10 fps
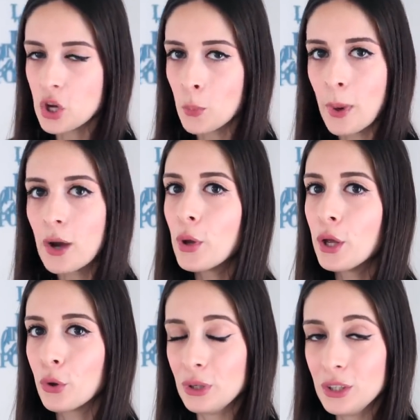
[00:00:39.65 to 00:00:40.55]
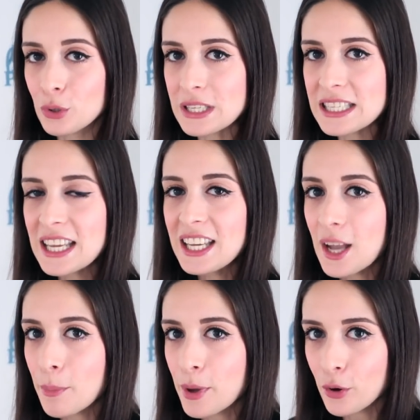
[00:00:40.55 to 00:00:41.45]
c'è un pacco in
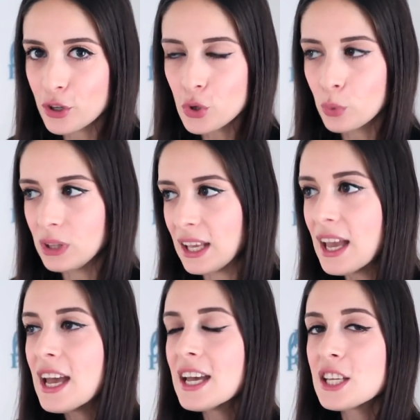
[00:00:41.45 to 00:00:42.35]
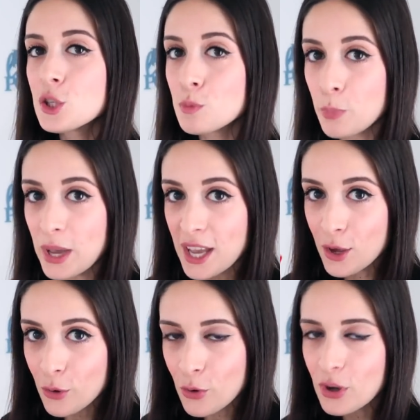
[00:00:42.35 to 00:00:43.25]
consegna per oggi, quindi spero
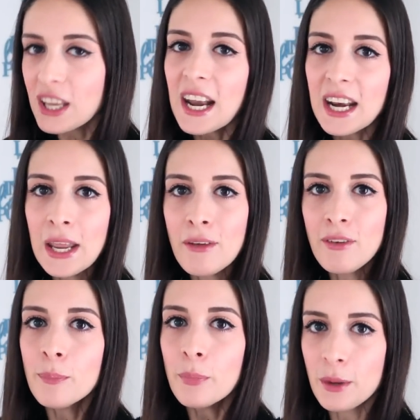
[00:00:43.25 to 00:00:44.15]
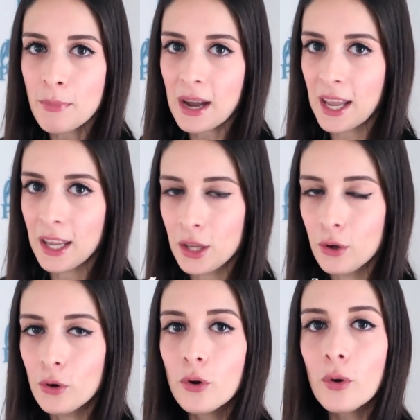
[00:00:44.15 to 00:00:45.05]
spero che arrivi prima che
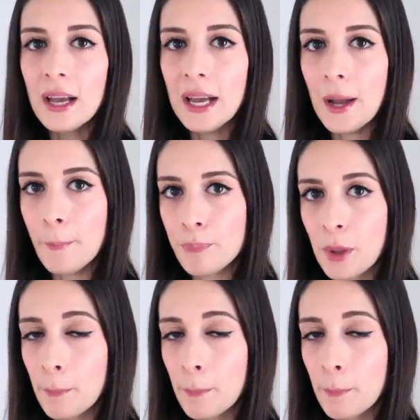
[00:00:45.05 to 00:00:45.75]
io eh,